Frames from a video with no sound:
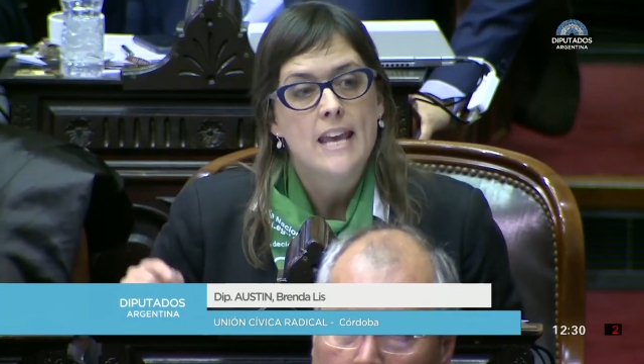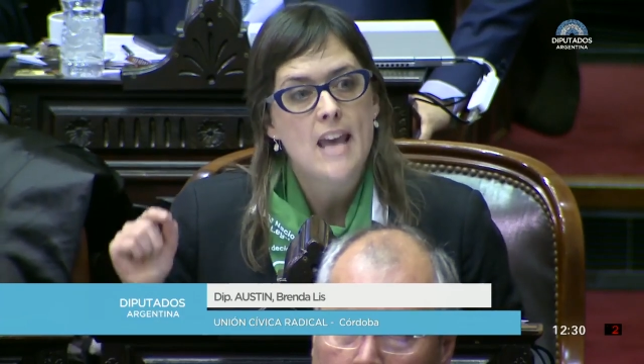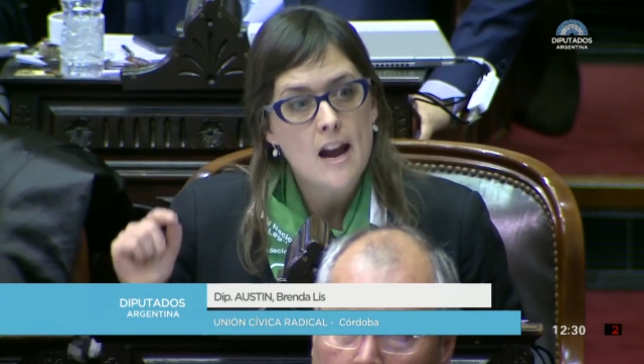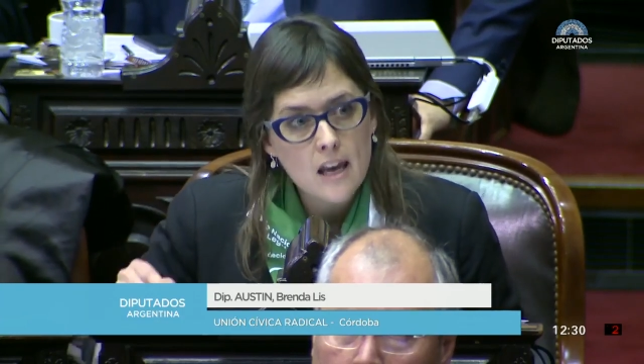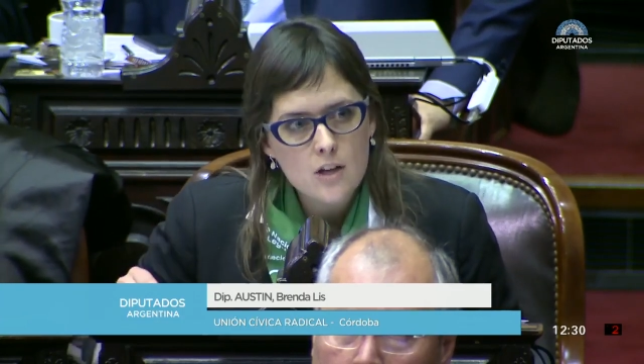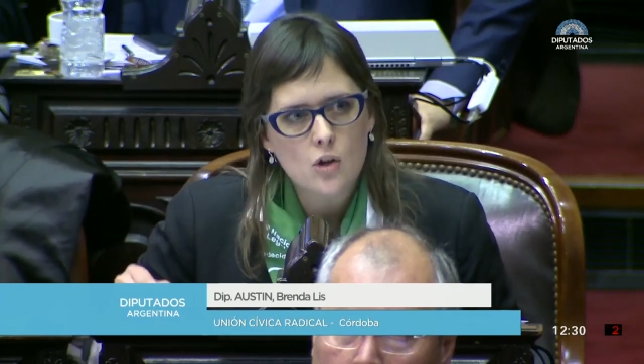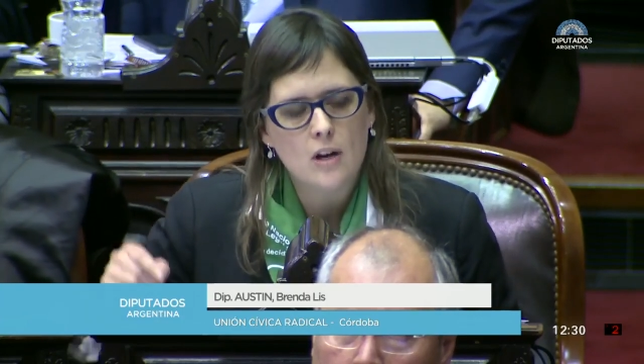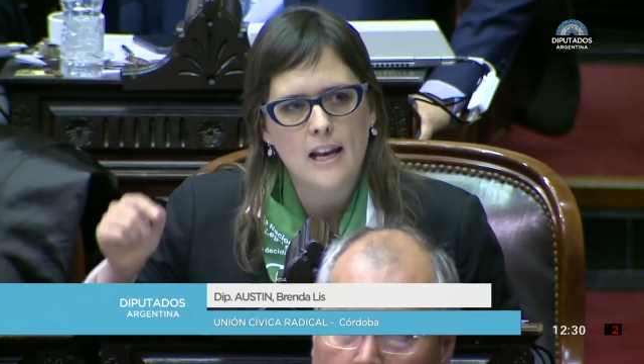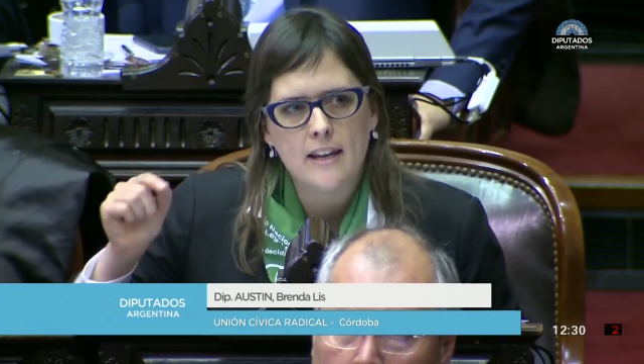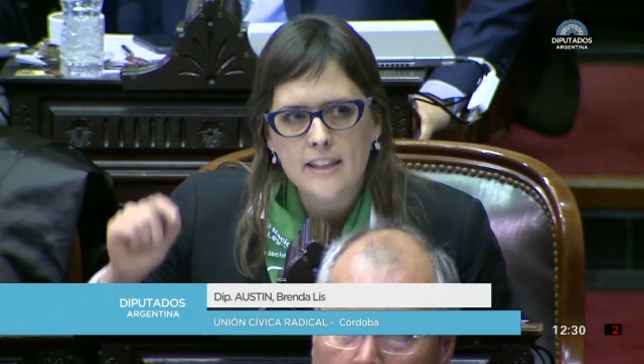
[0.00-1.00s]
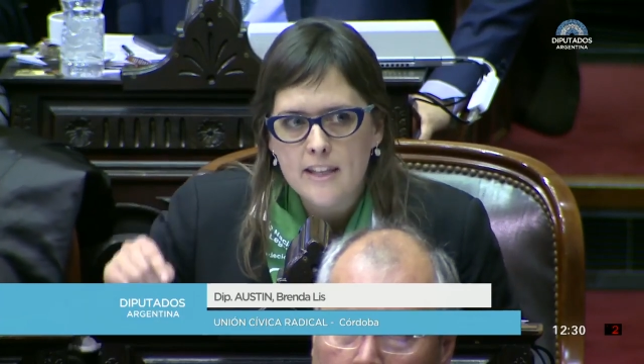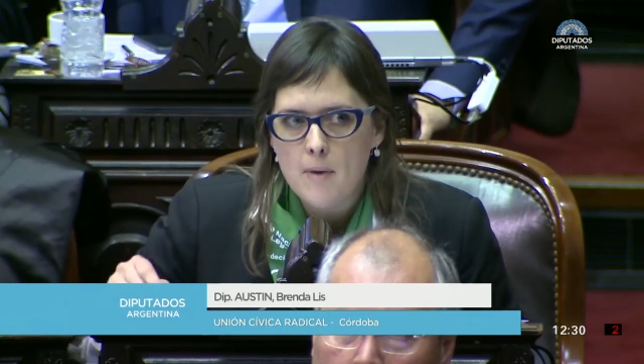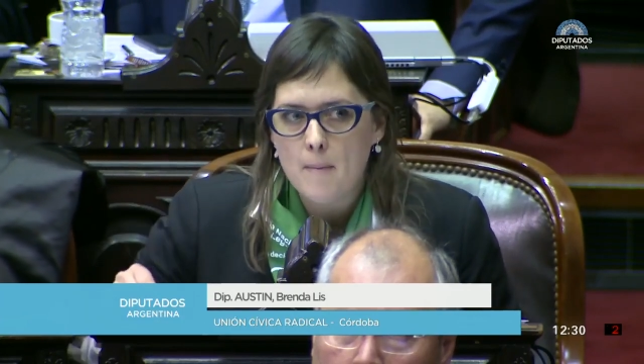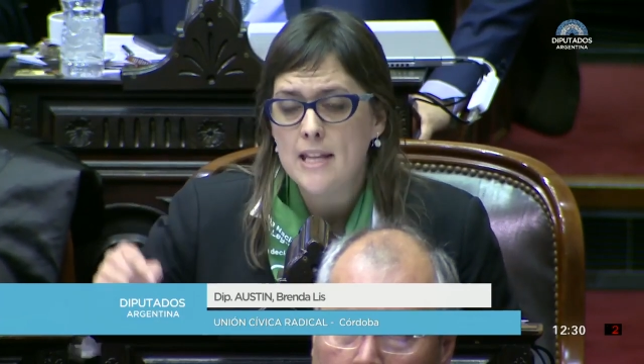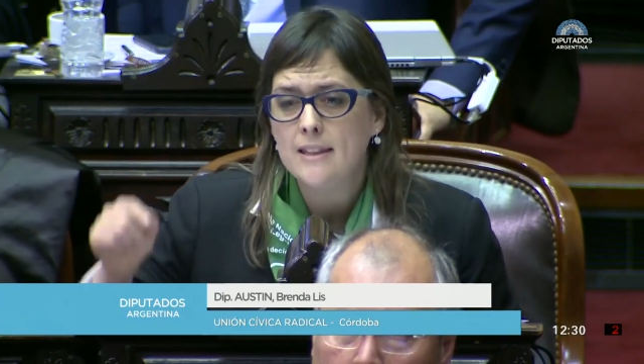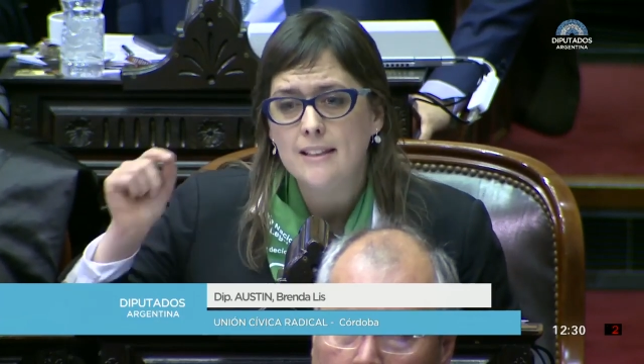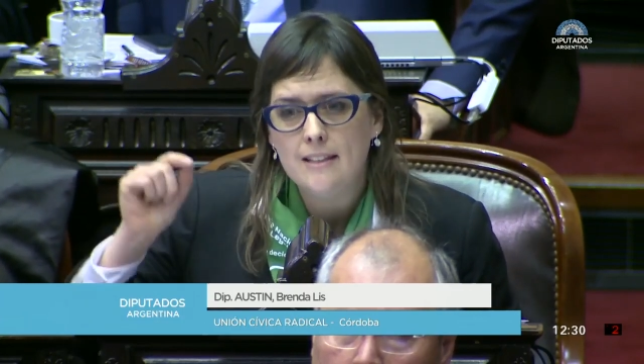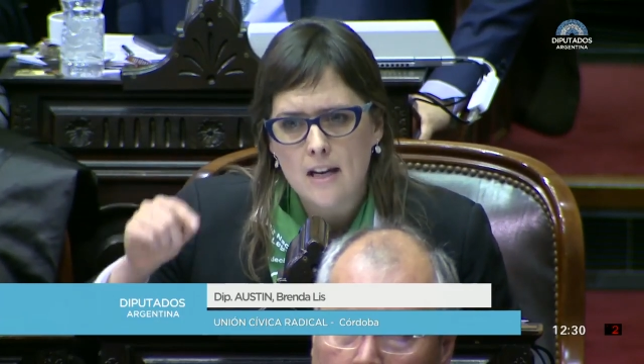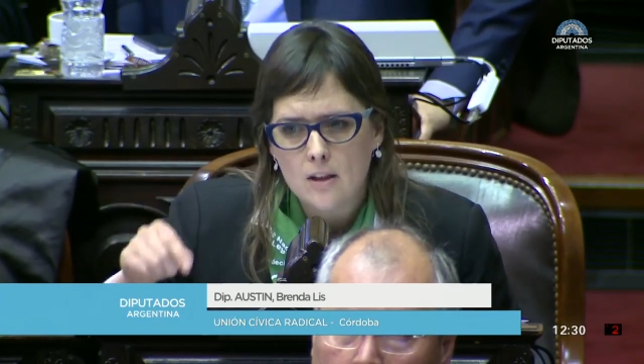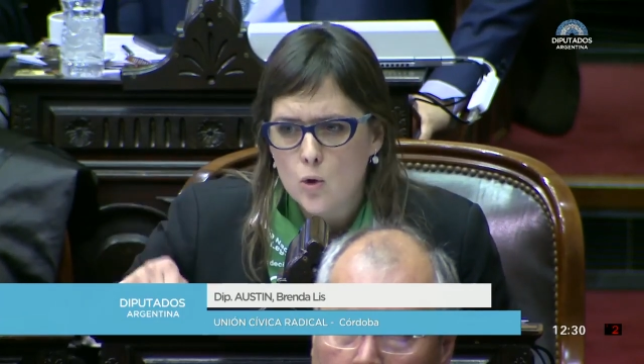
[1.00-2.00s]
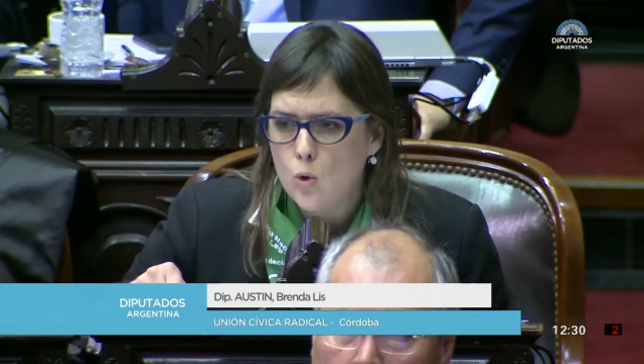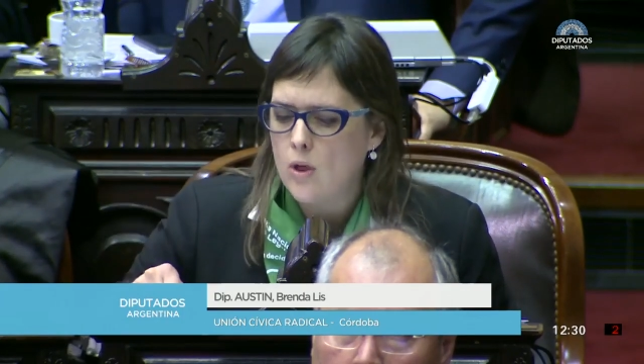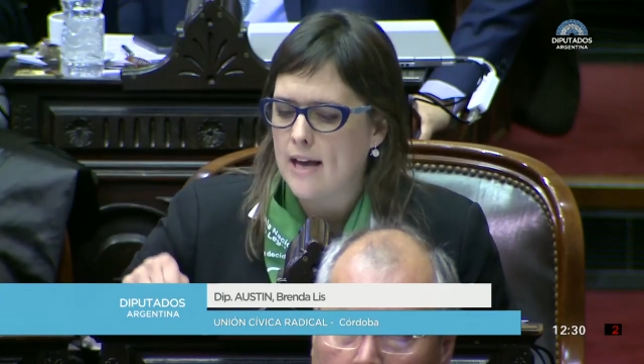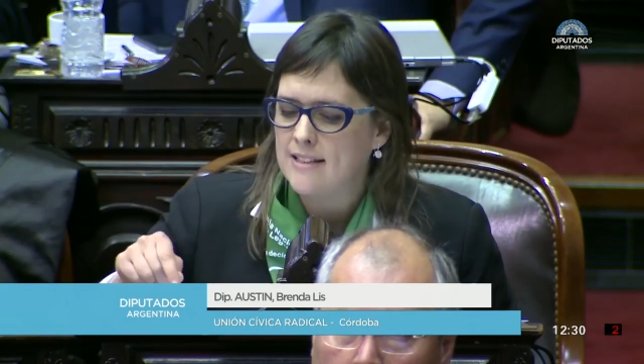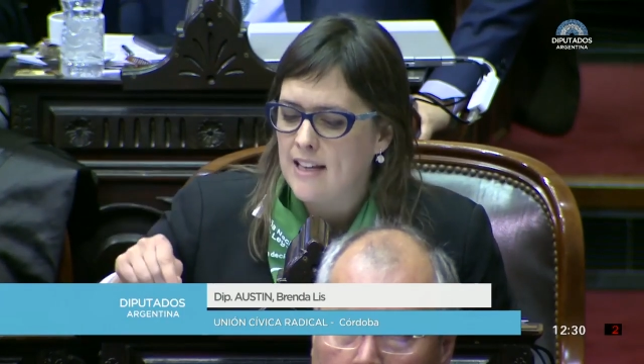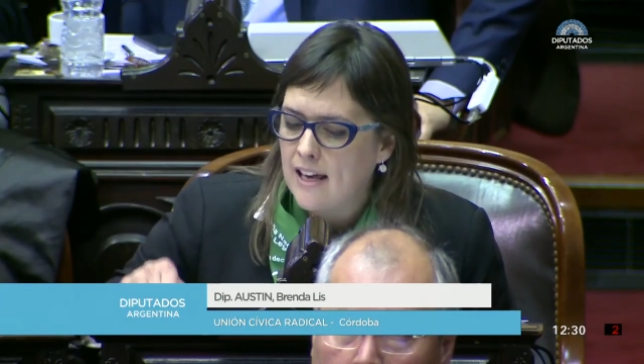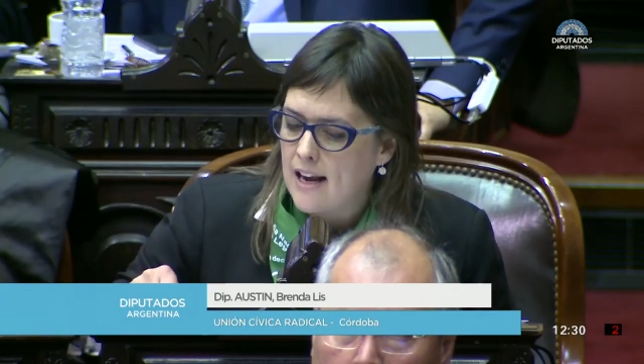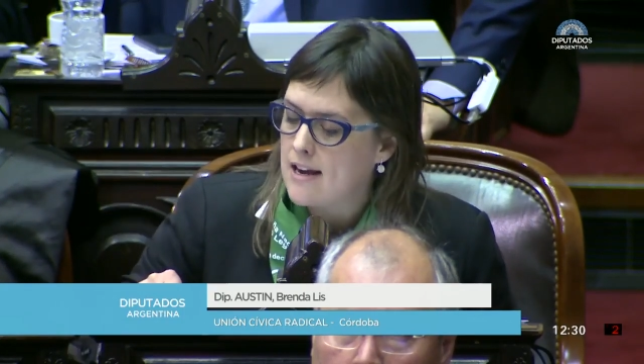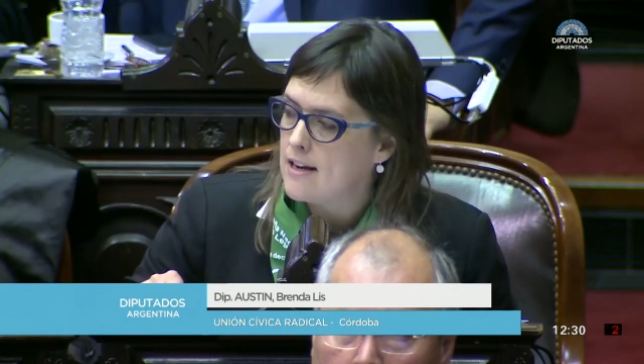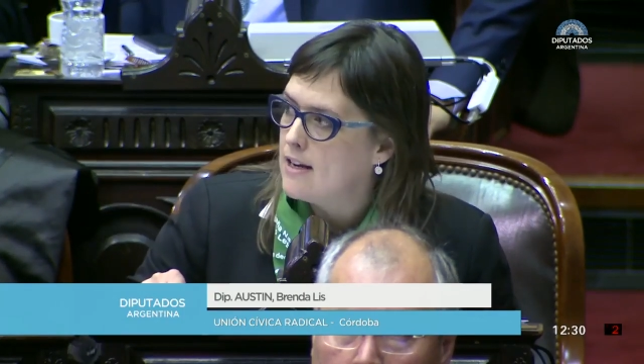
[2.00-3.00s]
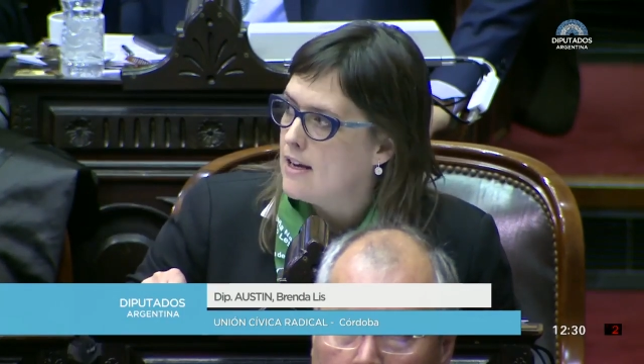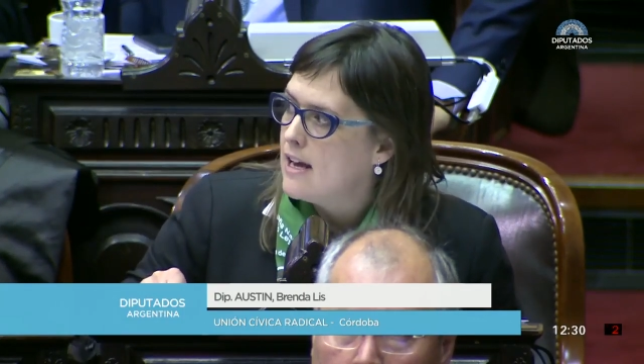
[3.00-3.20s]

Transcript: Y aquellos que legítimamente tienen dudas y creen